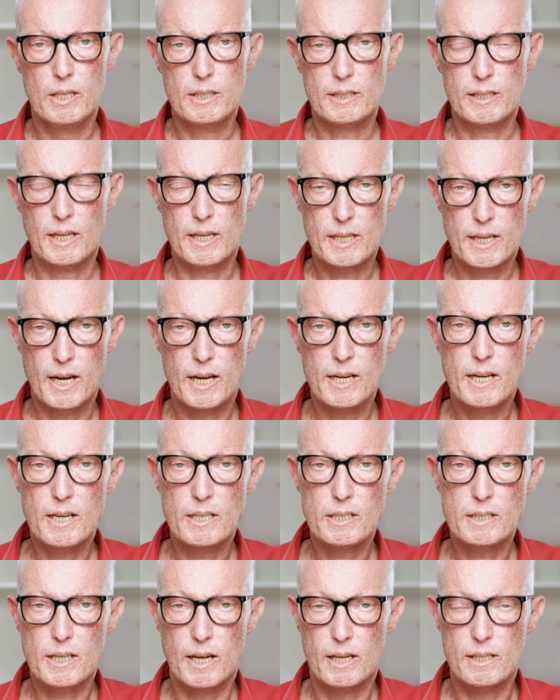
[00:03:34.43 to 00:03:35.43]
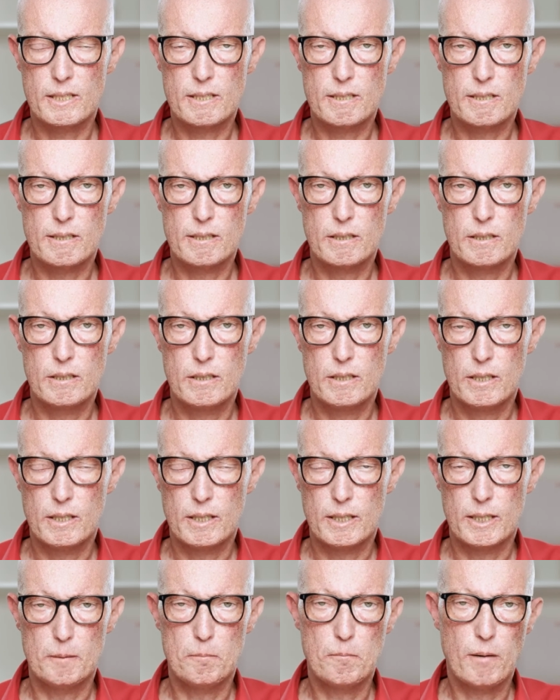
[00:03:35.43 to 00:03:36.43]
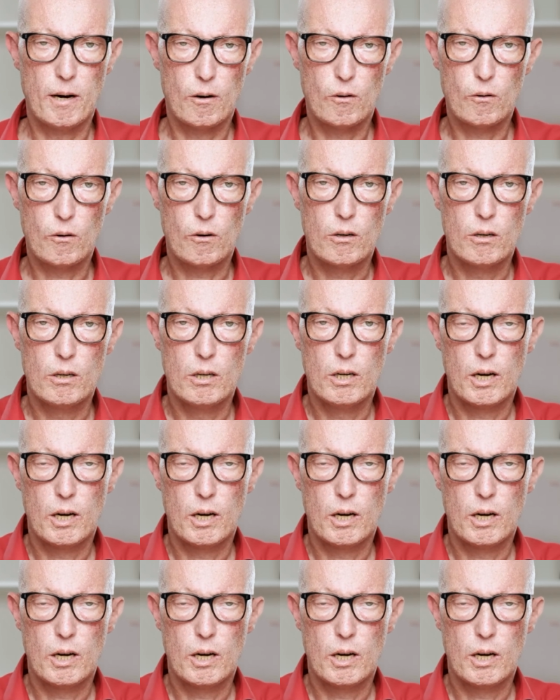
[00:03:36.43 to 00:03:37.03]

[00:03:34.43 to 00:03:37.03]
dann kann das Ganze eben auch